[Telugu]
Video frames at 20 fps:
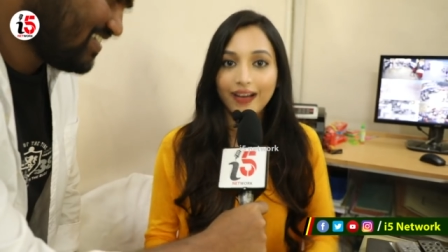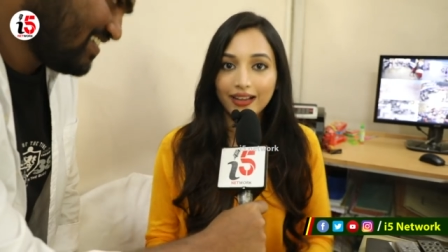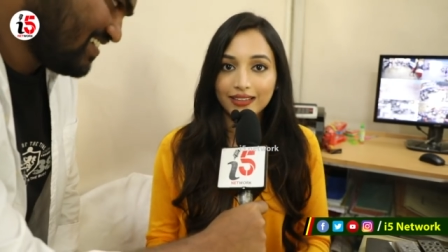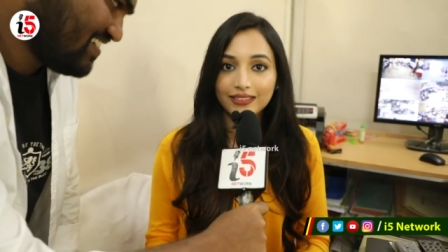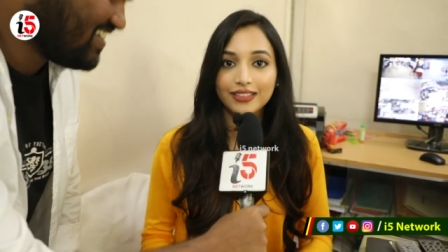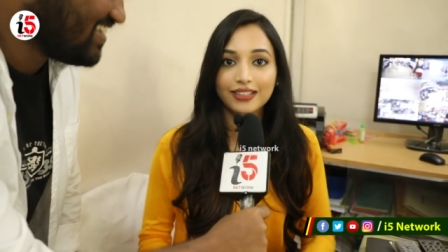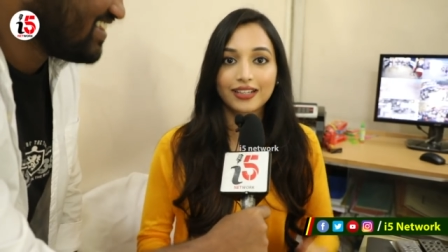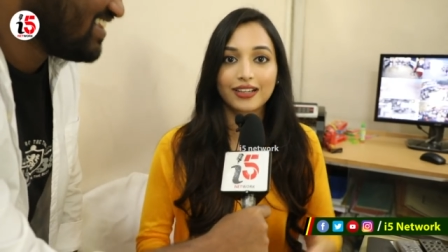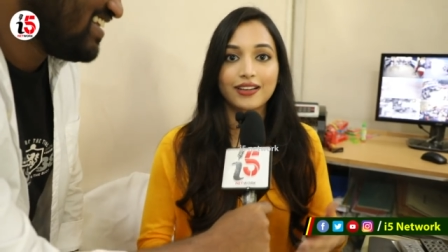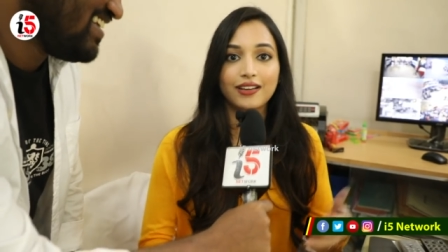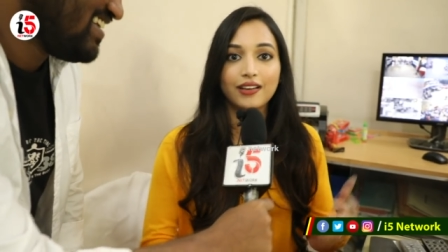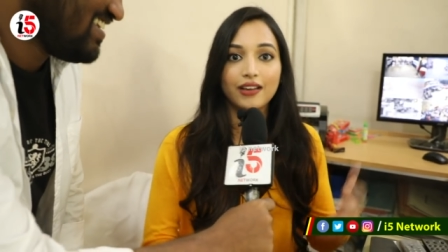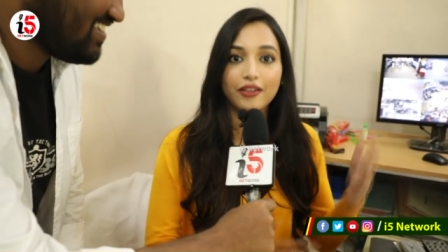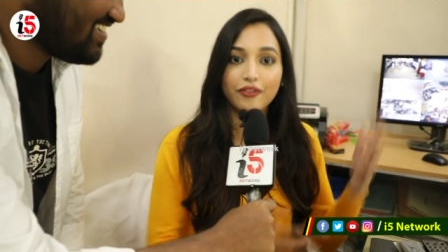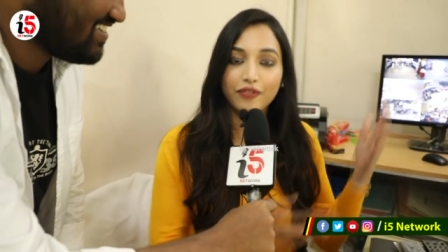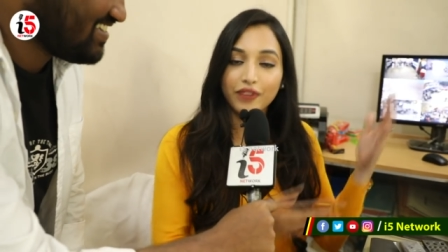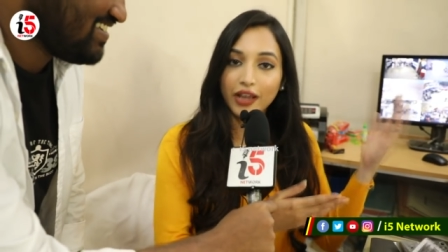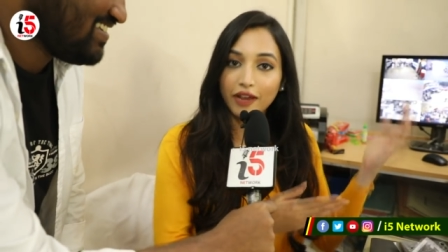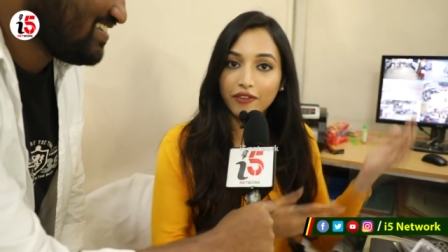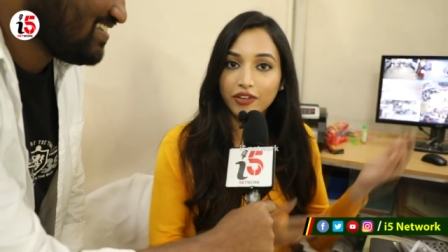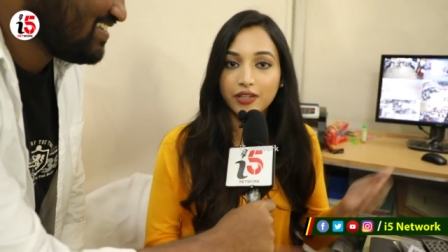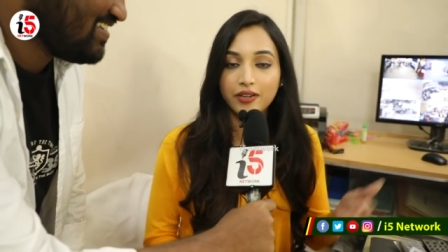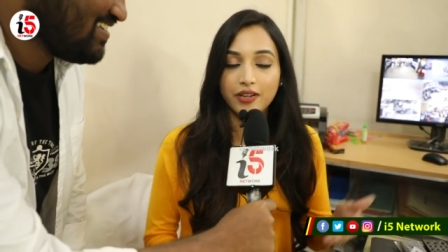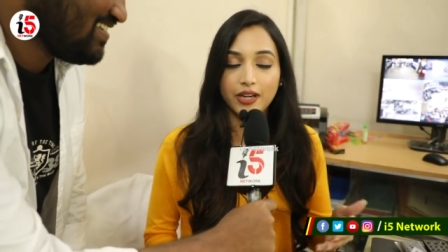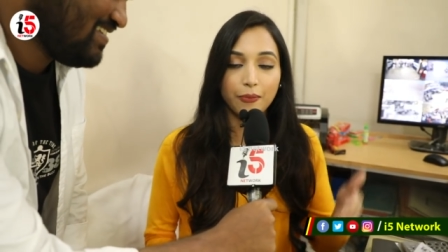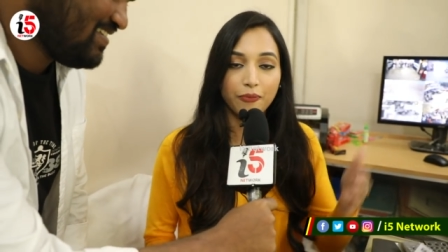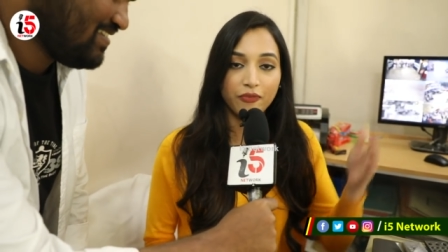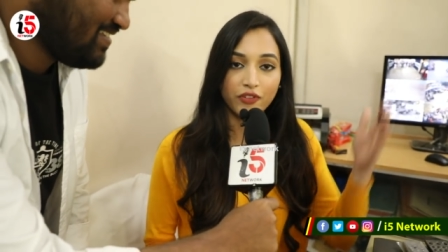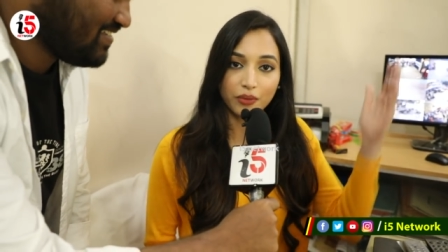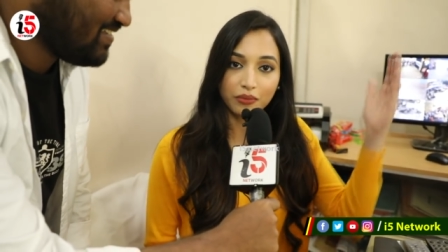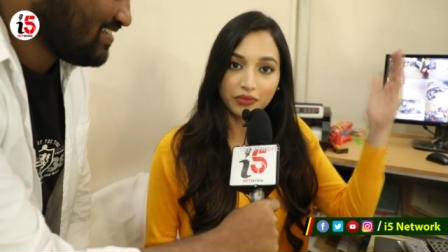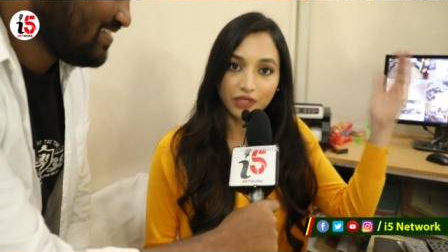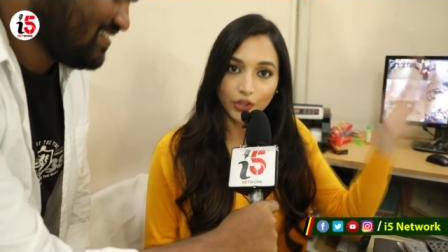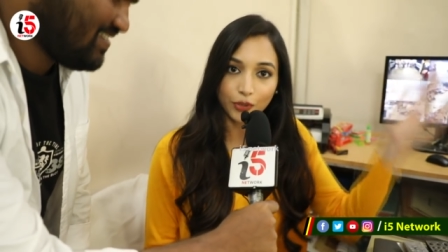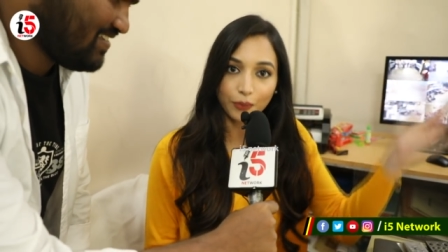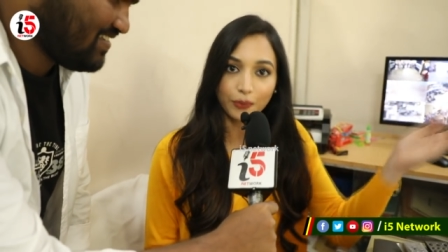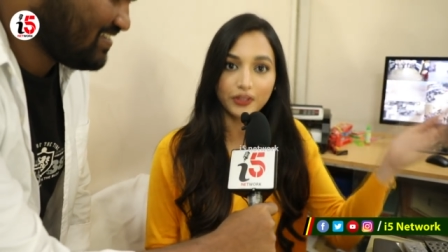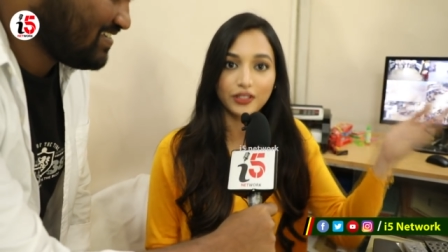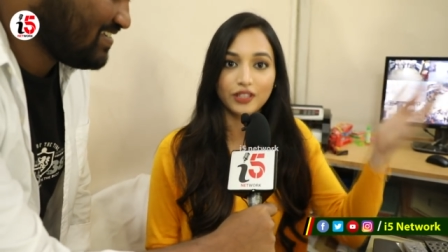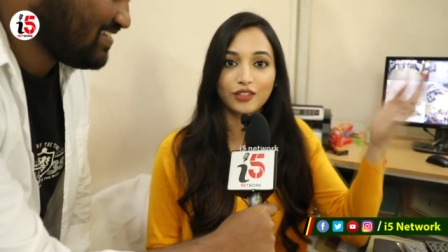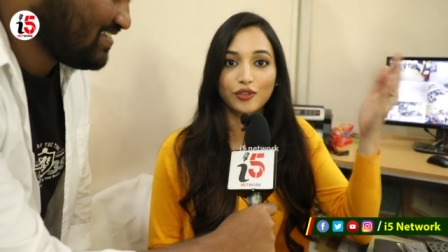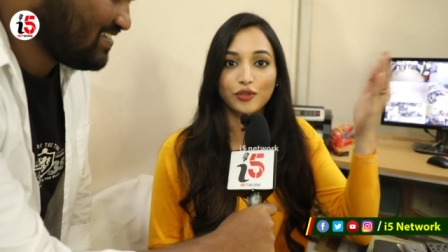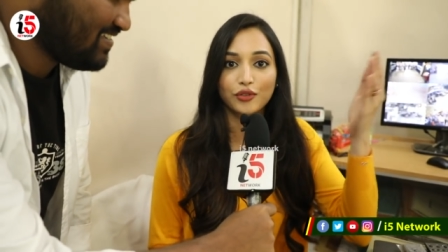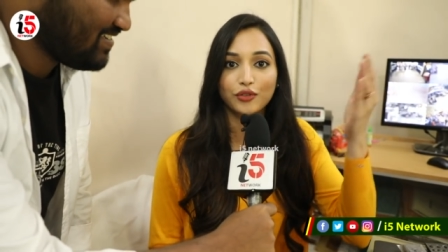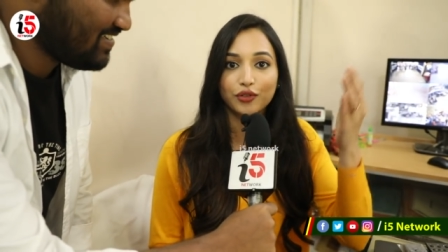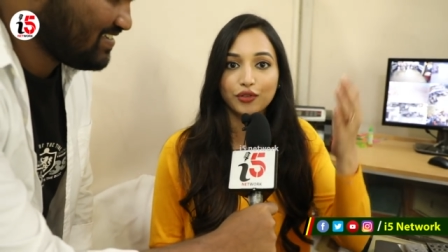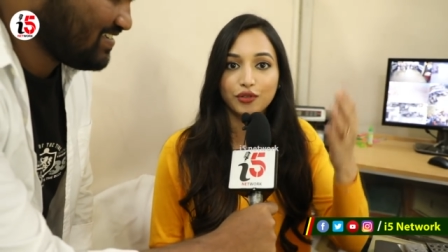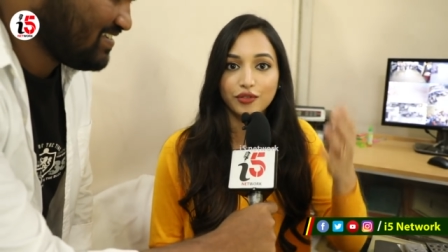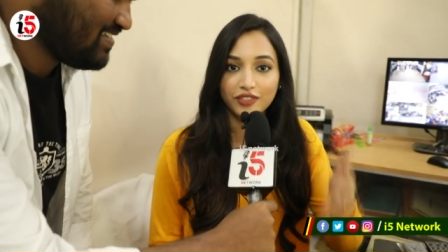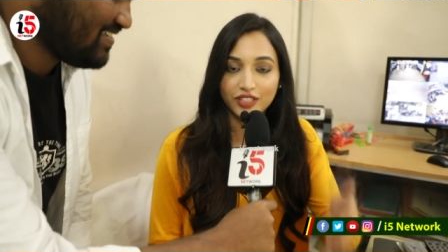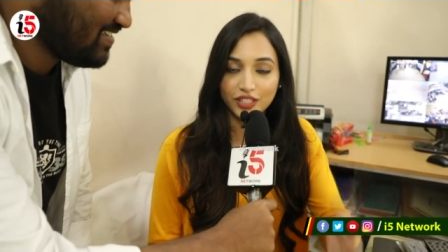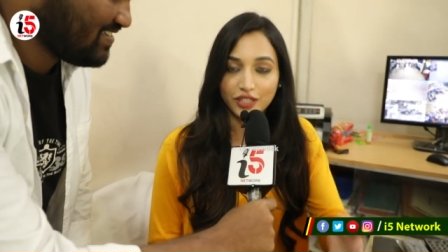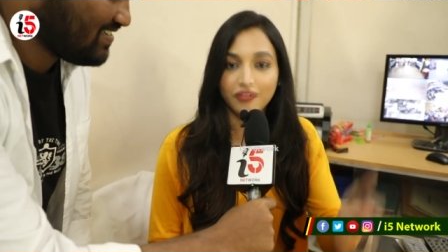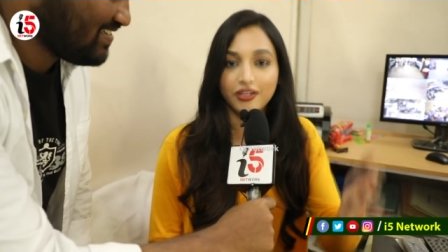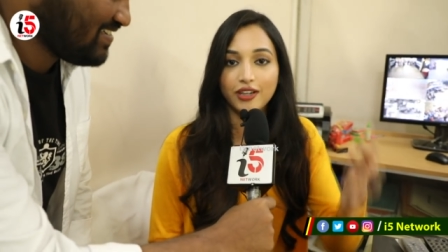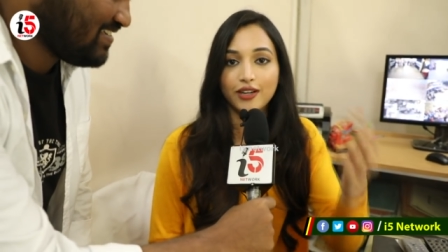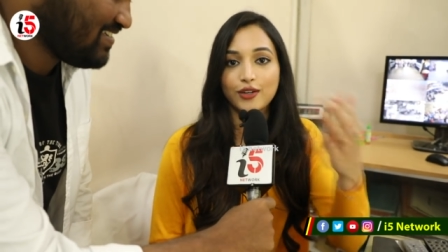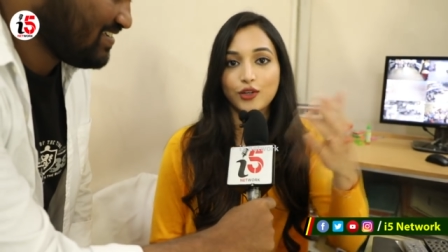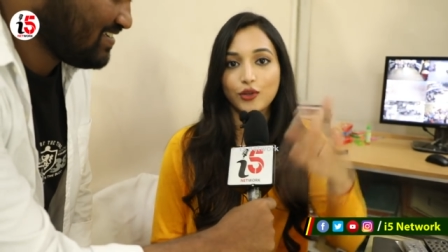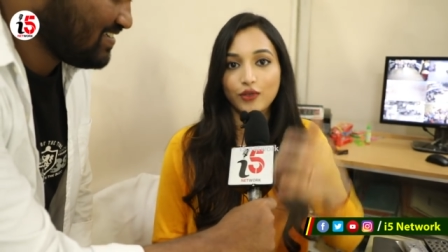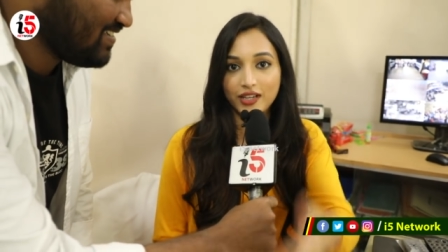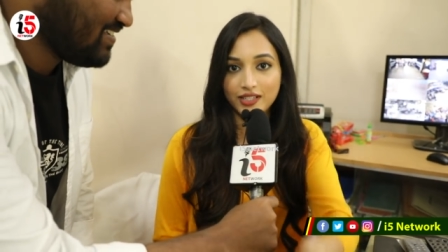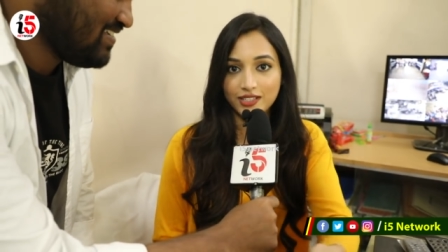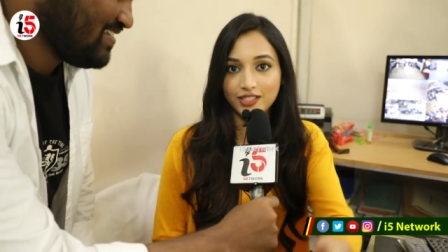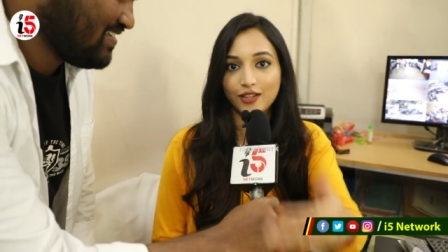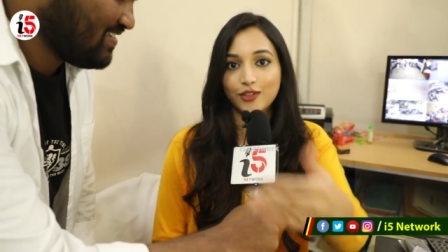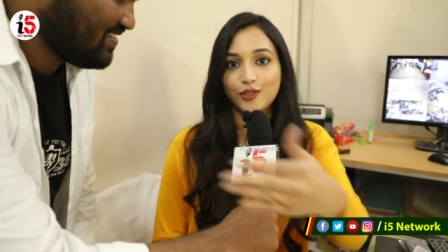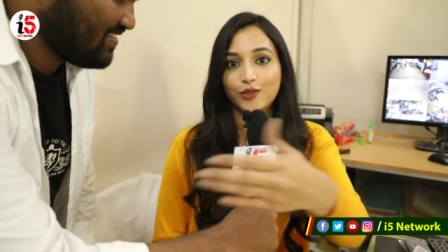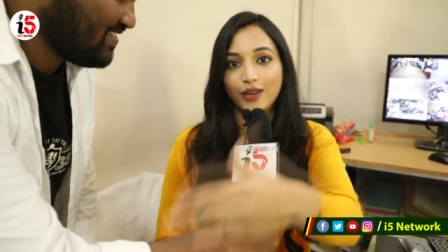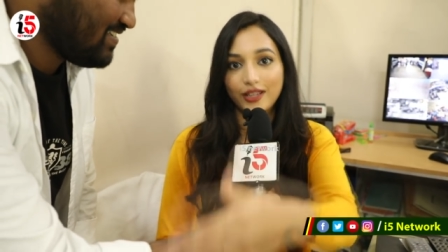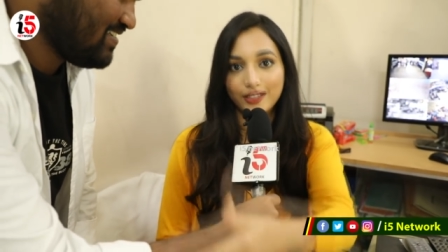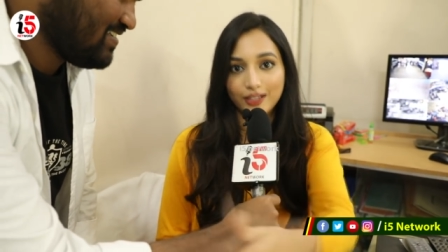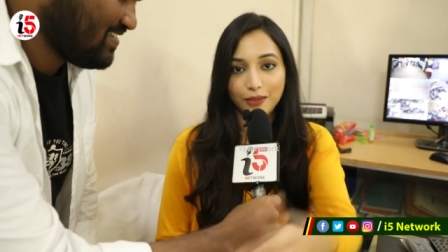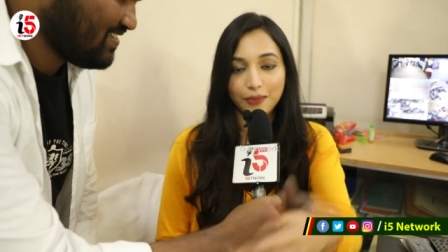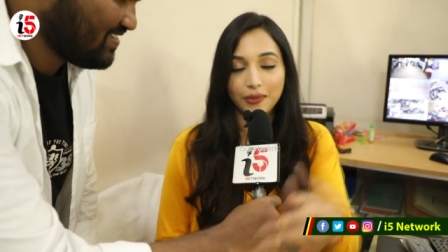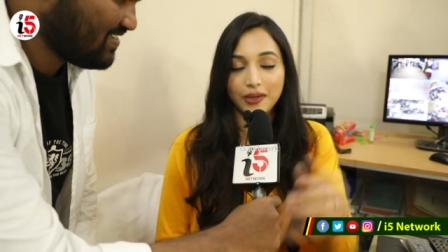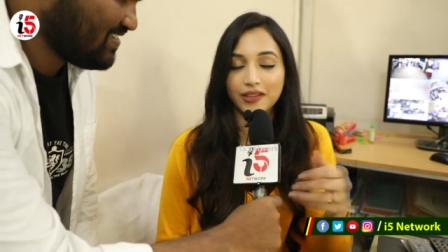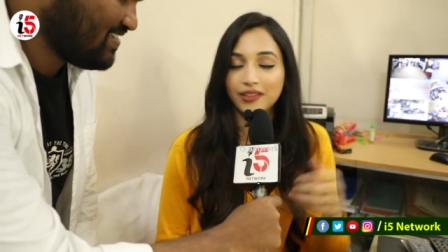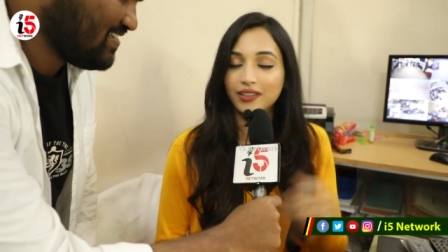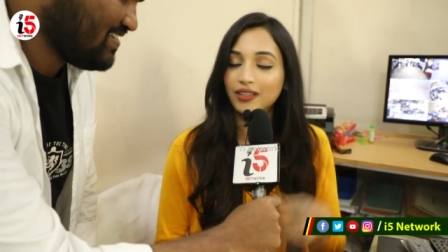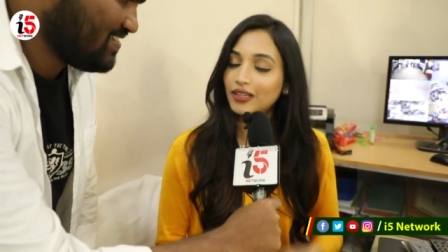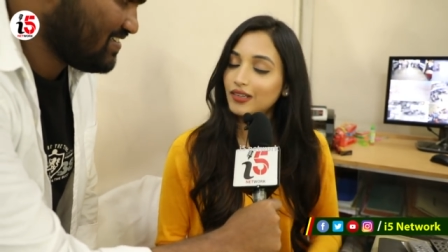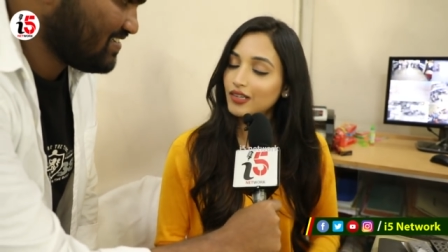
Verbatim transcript: ఆంధ్ర అండ్ వీ హ్యావ్ అ ట్రిప్ ఫ్రమ్ తిరుపతి టు విజయవాడ టు వైజాగ్ టు హైదరాబాద్